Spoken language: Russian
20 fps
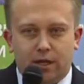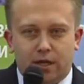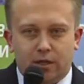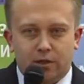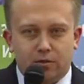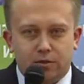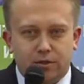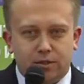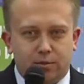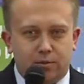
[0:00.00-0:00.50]

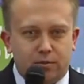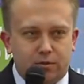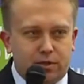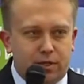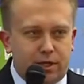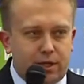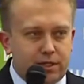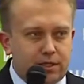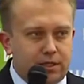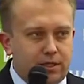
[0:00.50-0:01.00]
То есть,
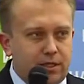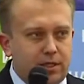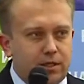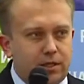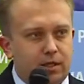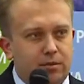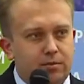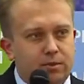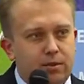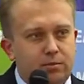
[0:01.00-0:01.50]
наблюдая за
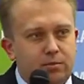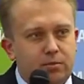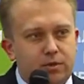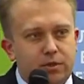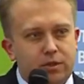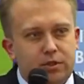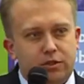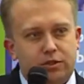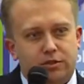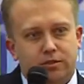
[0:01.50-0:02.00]
рынком, я
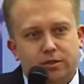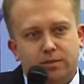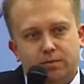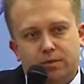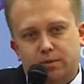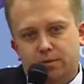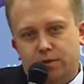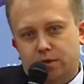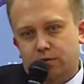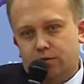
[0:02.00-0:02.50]
понял, что,
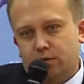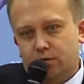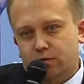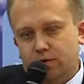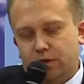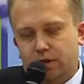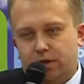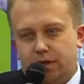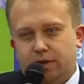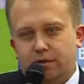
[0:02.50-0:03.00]
например,
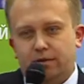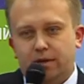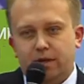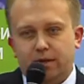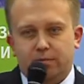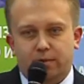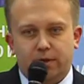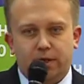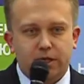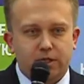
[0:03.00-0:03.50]
фигуры голова
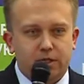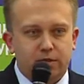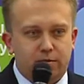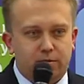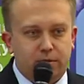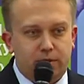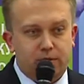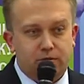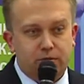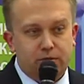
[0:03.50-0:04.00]
и плечи в
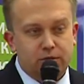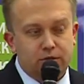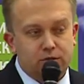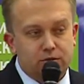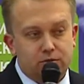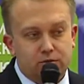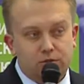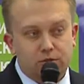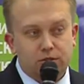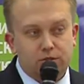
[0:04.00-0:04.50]
природе не
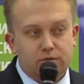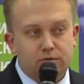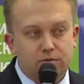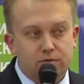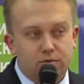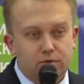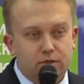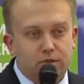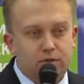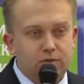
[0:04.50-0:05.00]

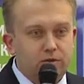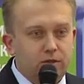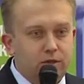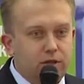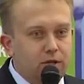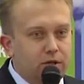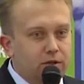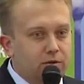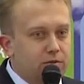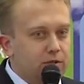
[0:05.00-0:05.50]
существует.
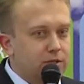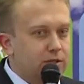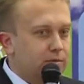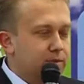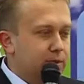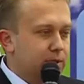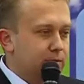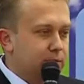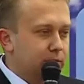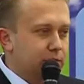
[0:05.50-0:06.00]
Теория Лиота,
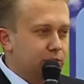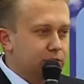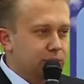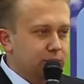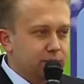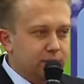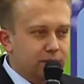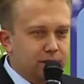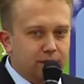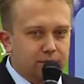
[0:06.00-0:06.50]

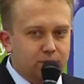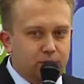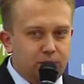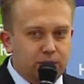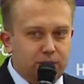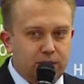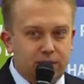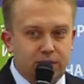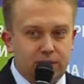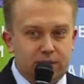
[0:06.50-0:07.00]
предположим, не
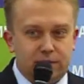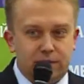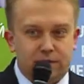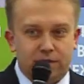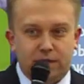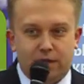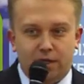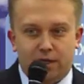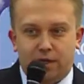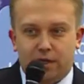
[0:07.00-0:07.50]
работает.
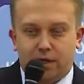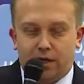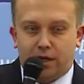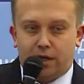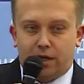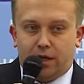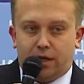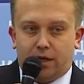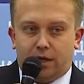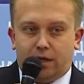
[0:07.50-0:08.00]

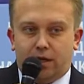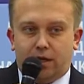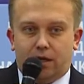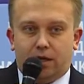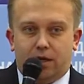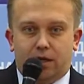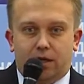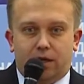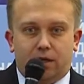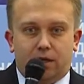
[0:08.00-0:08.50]

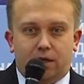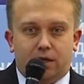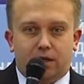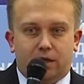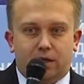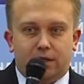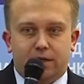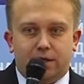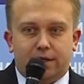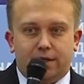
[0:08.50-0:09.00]

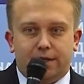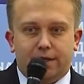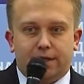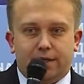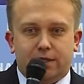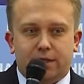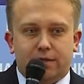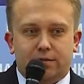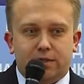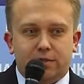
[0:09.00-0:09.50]
И
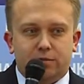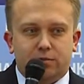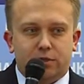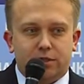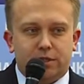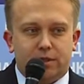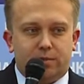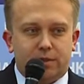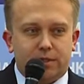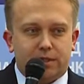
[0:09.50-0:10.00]
индикаторы
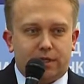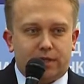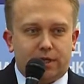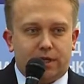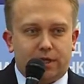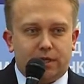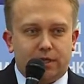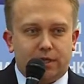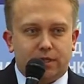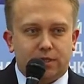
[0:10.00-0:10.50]
невозможно
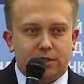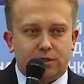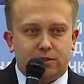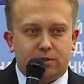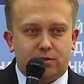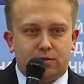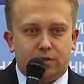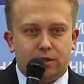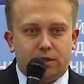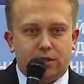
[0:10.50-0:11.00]
постоянно
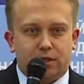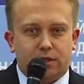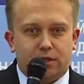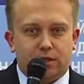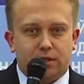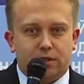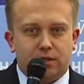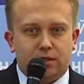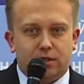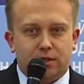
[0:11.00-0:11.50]
настроить
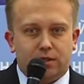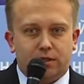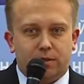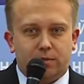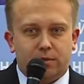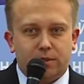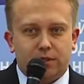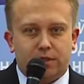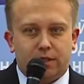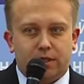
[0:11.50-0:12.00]
э, на
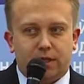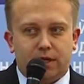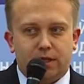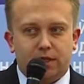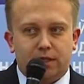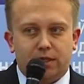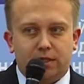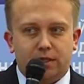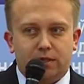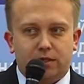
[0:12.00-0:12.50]

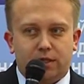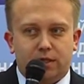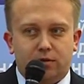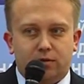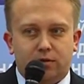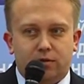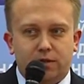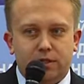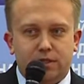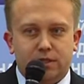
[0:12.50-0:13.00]
постоянные
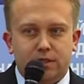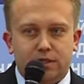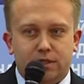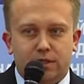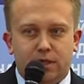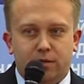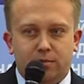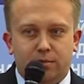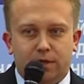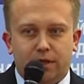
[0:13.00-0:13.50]
Торговые
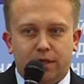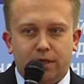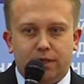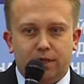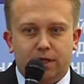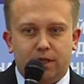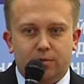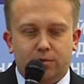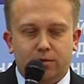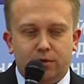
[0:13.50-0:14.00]
системы рано
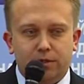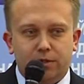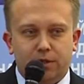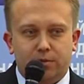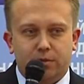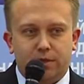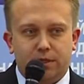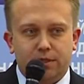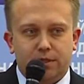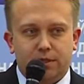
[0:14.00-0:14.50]
или поздно
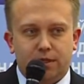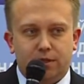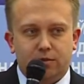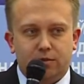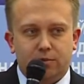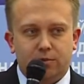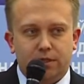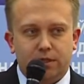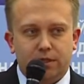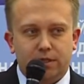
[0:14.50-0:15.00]

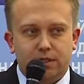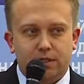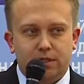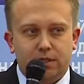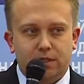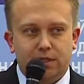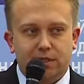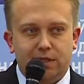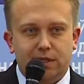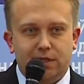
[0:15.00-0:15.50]
перестают
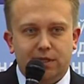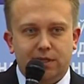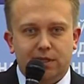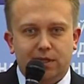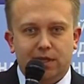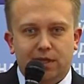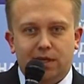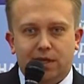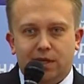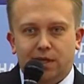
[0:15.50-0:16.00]
переносить
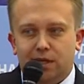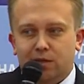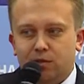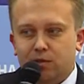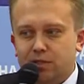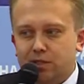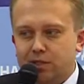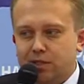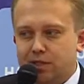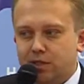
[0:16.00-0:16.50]
деньги. То
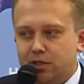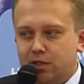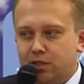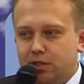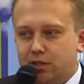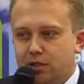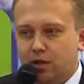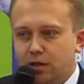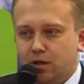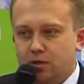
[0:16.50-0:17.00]
есть они
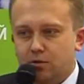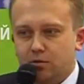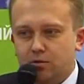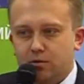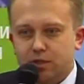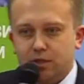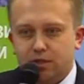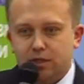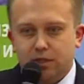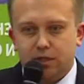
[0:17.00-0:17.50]
начинают
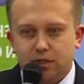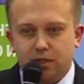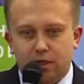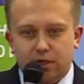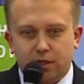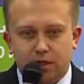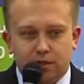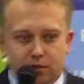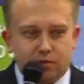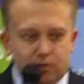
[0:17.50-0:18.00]
уносить
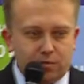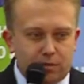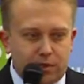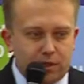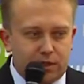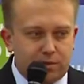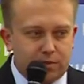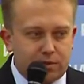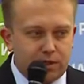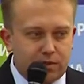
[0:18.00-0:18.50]
деньги, кроме
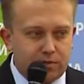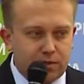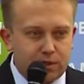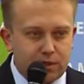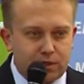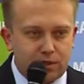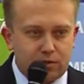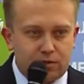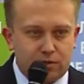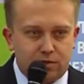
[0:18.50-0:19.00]

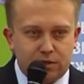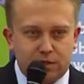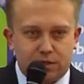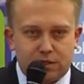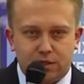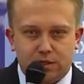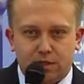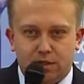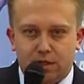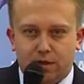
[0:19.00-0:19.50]
адаптивных торговых
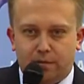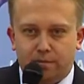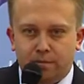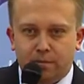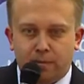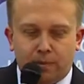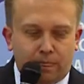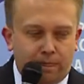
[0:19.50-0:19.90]
систем.